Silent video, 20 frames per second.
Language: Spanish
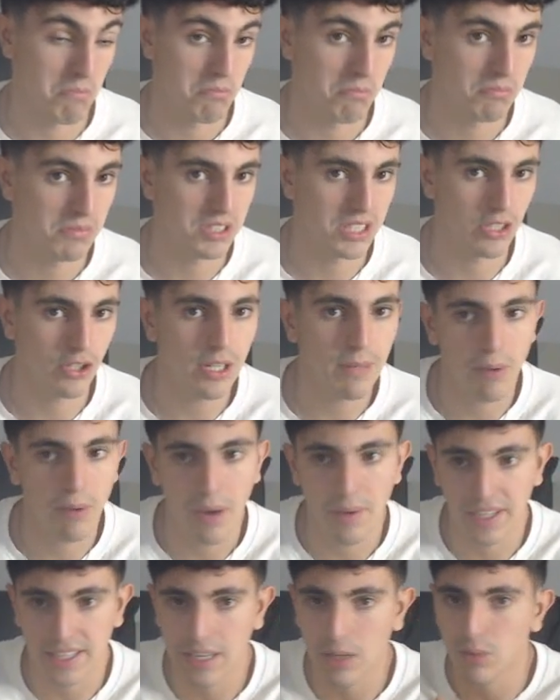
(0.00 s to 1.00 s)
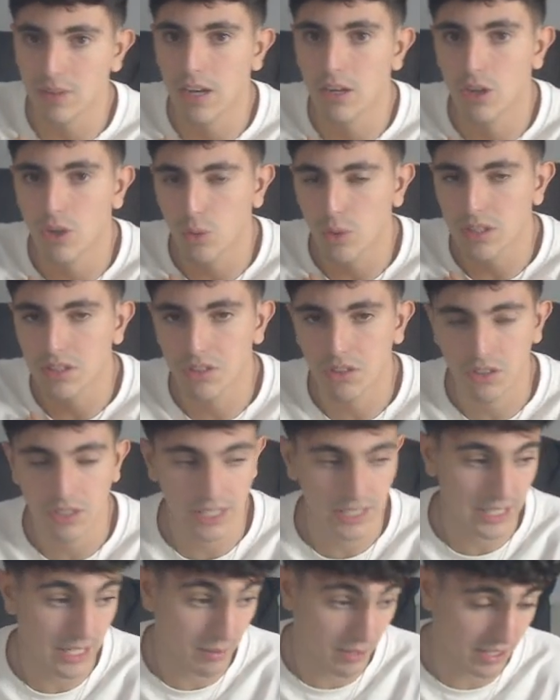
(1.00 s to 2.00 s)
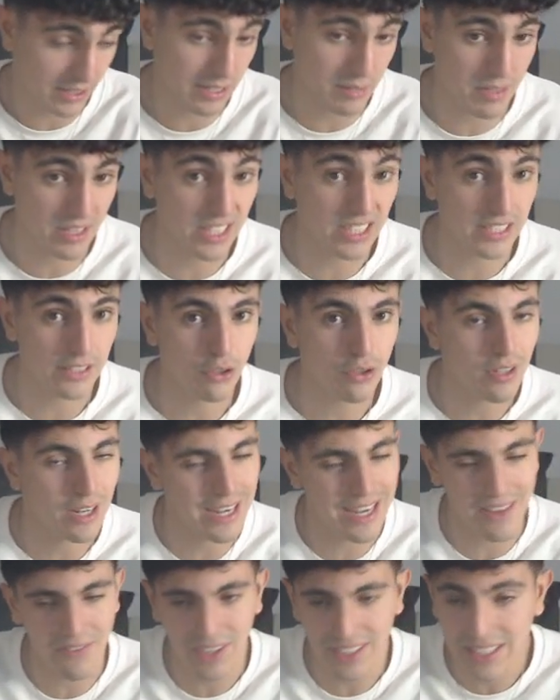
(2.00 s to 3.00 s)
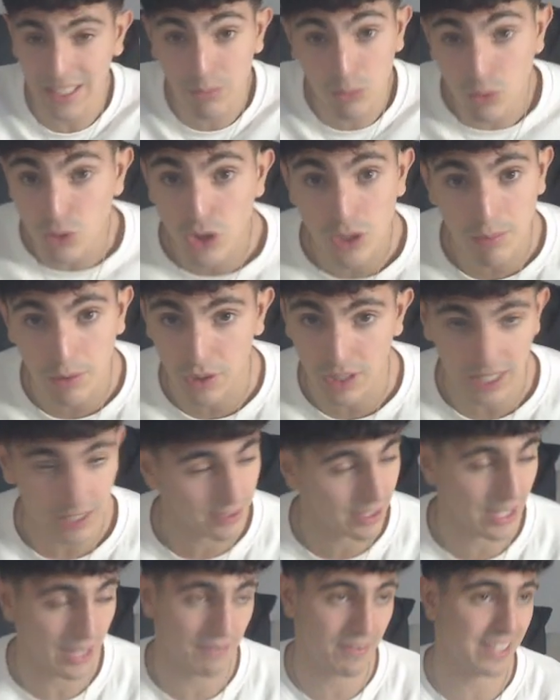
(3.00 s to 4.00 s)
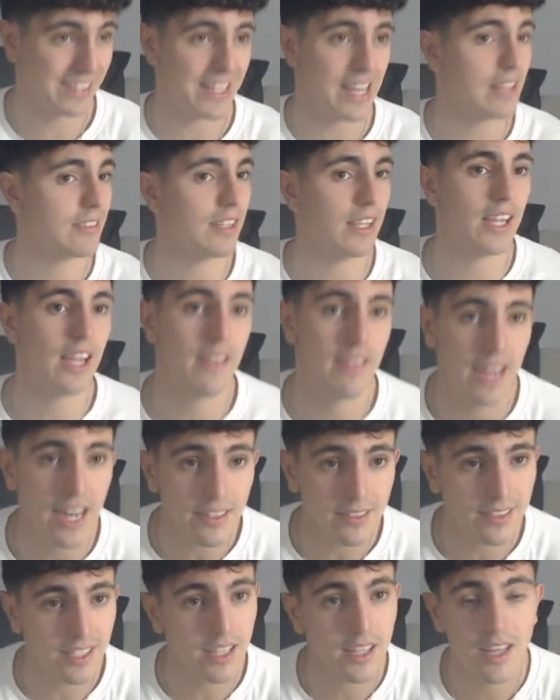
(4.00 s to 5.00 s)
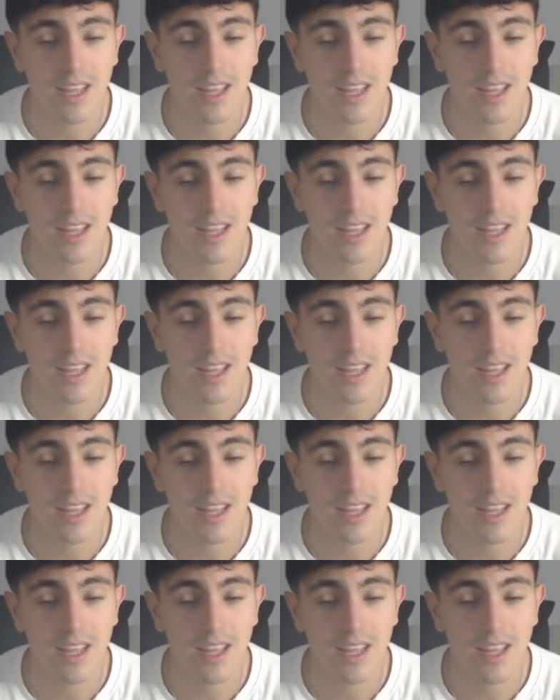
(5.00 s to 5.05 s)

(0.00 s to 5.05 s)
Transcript: Señores, pues habrá que cuidar los nuestros. Y evidentemente Teto le falta mucho por crecer, le falta desencadenarse,